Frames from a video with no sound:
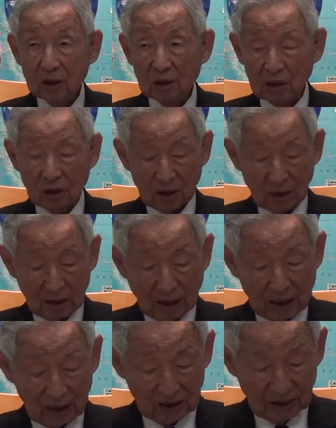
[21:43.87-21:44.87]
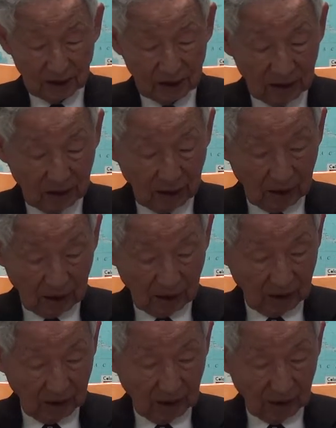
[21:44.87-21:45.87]
어, 날씨에
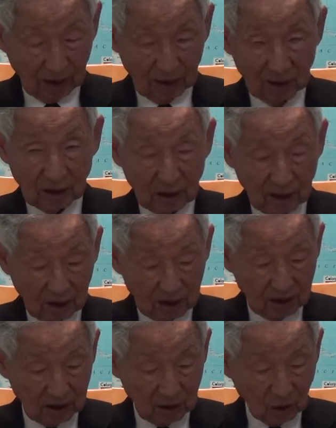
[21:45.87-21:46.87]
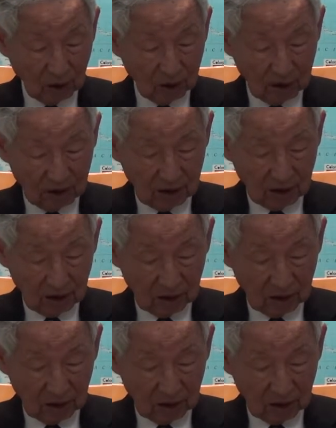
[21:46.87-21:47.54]
에, 식량, 식,